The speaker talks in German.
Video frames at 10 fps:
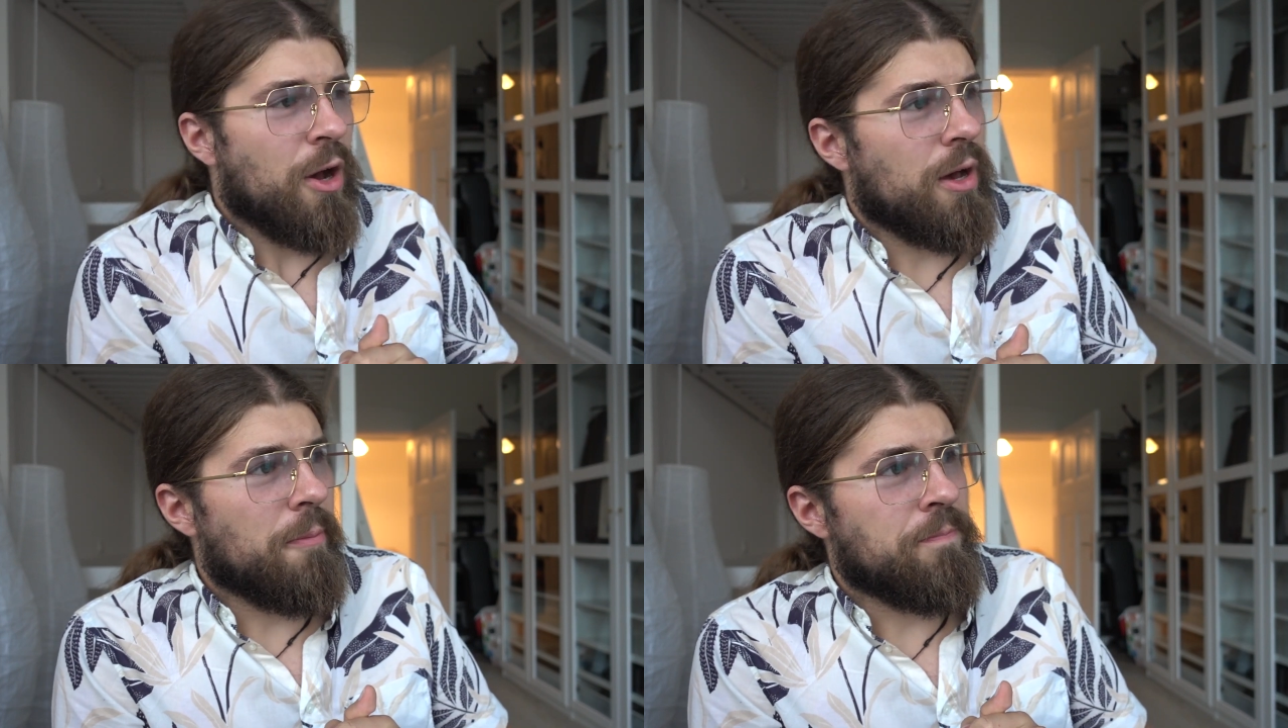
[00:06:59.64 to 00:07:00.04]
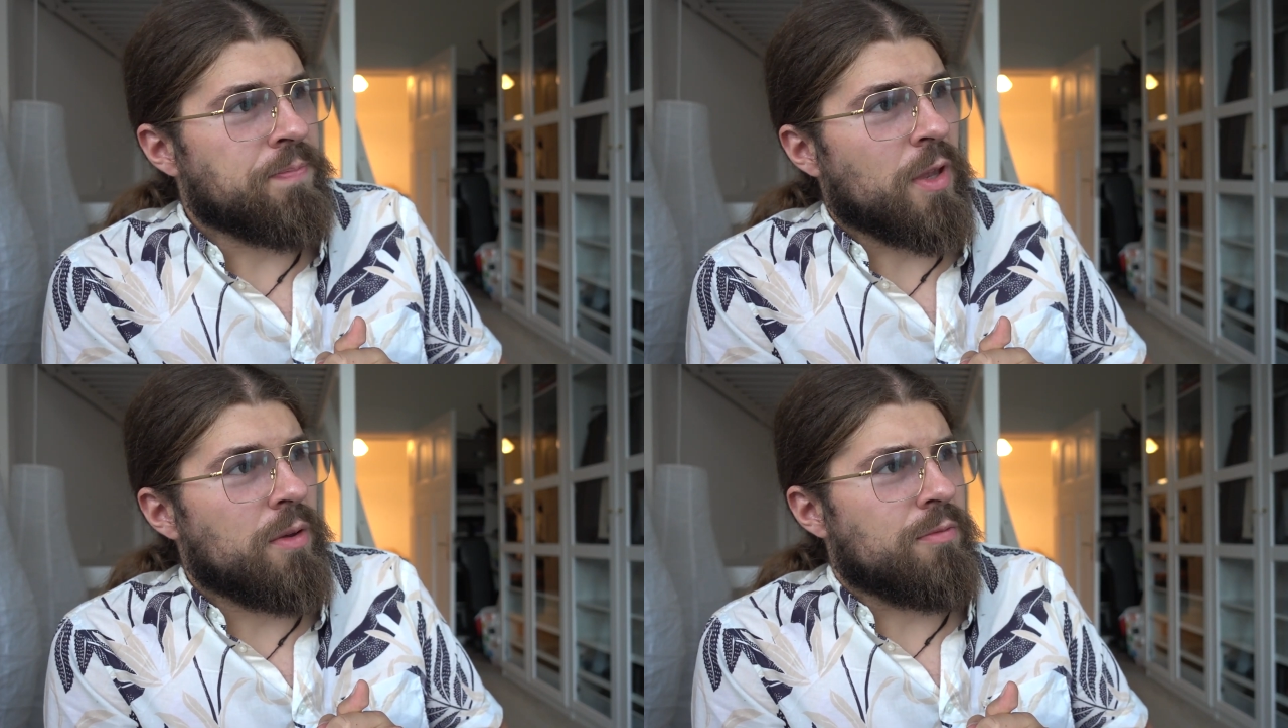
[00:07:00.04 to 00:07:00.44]

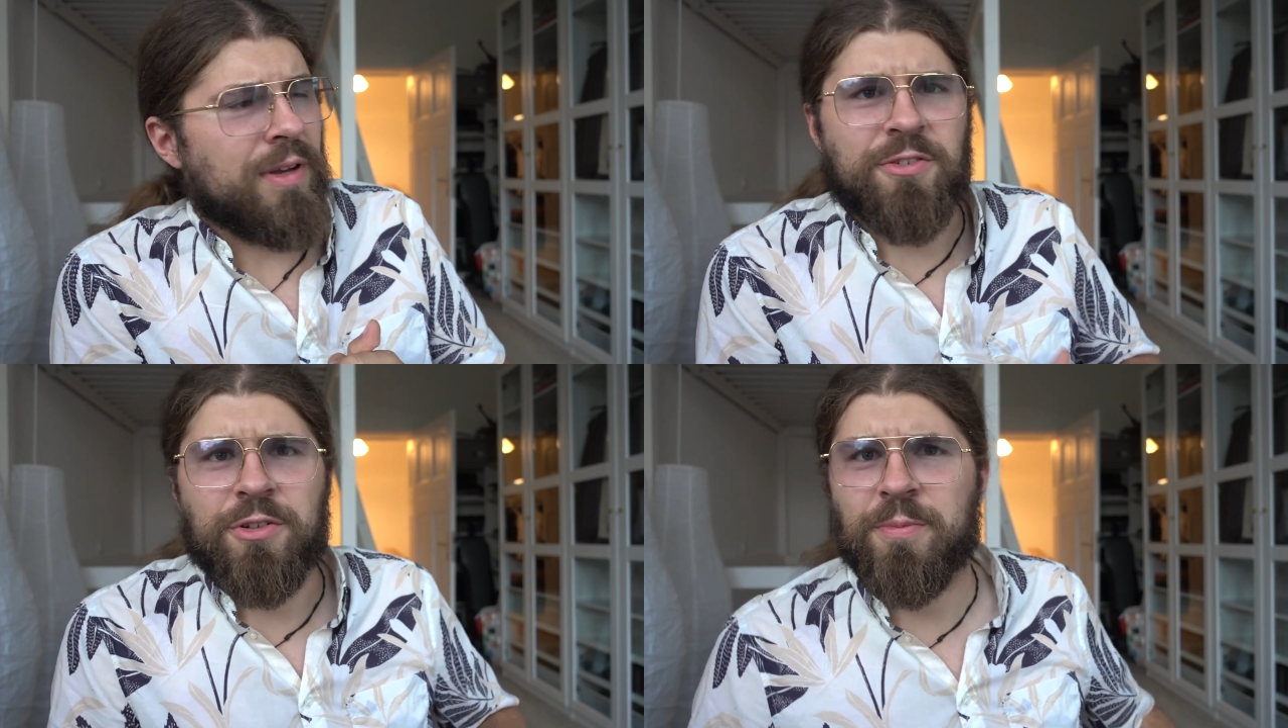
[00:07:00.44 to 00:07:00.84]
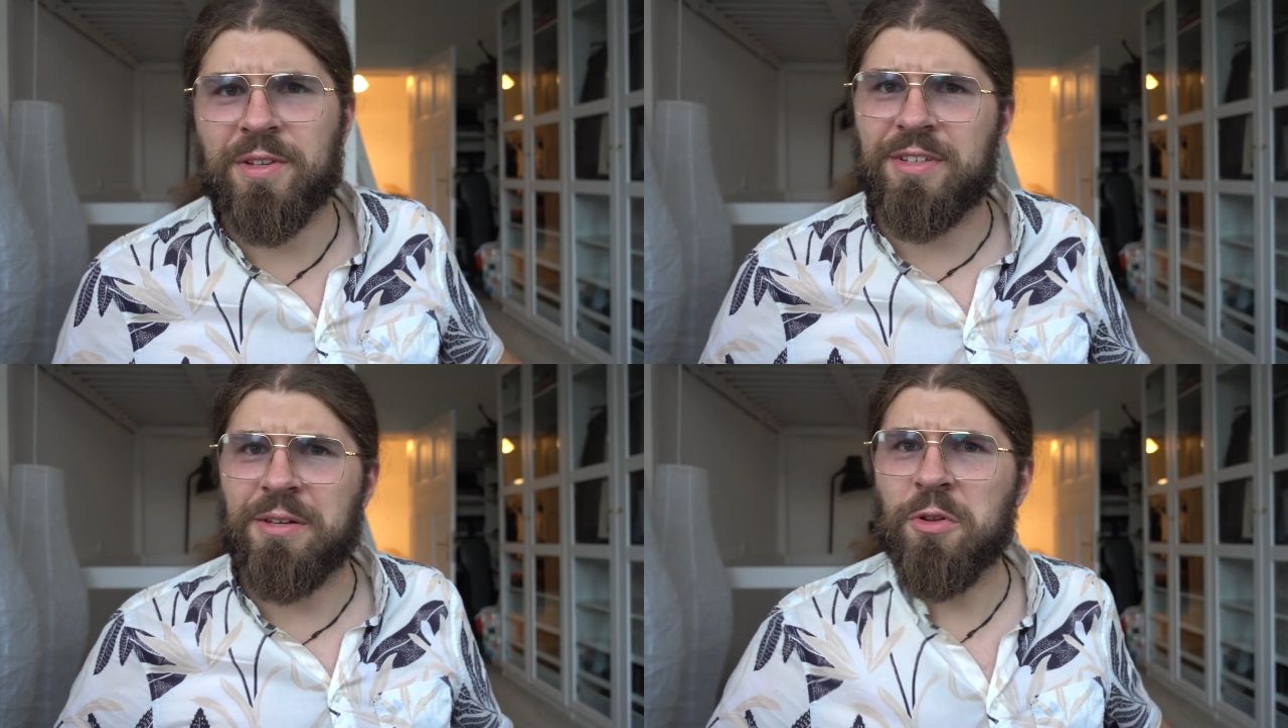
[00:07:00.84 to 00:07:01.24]
Ähm, ich weiß gar nicht, ob
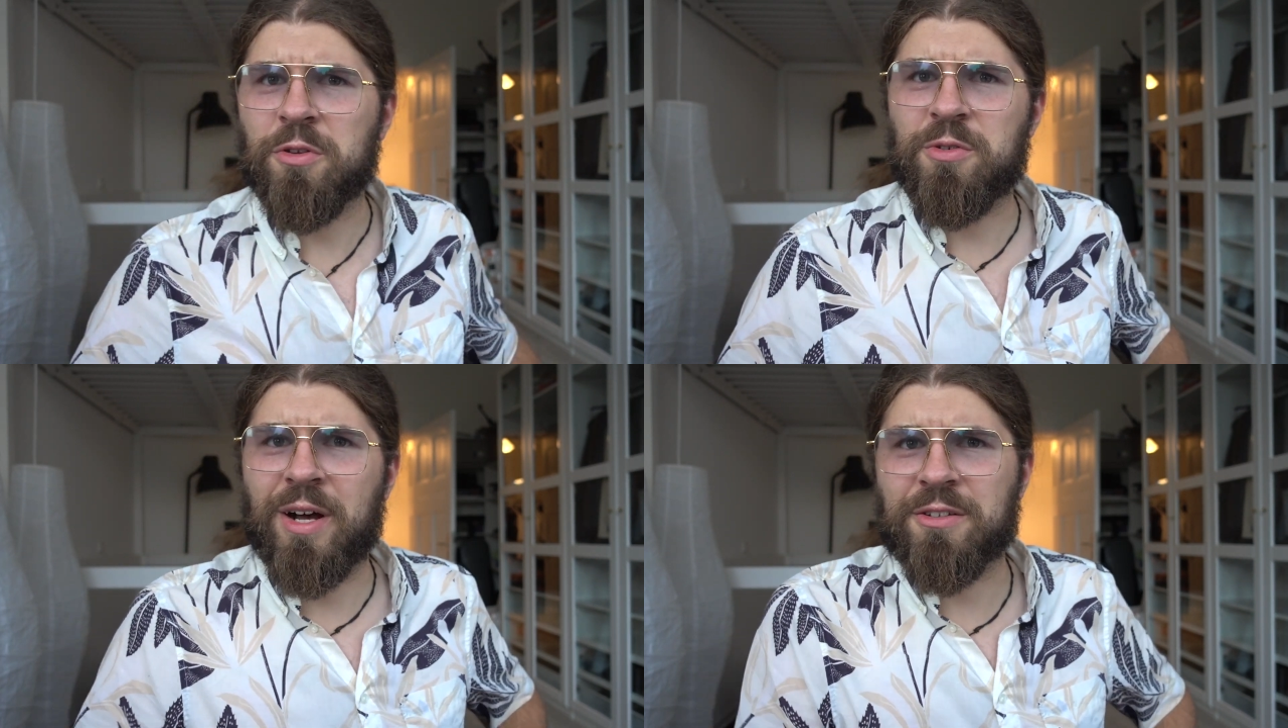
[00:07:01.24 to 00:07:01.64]
das immer noch so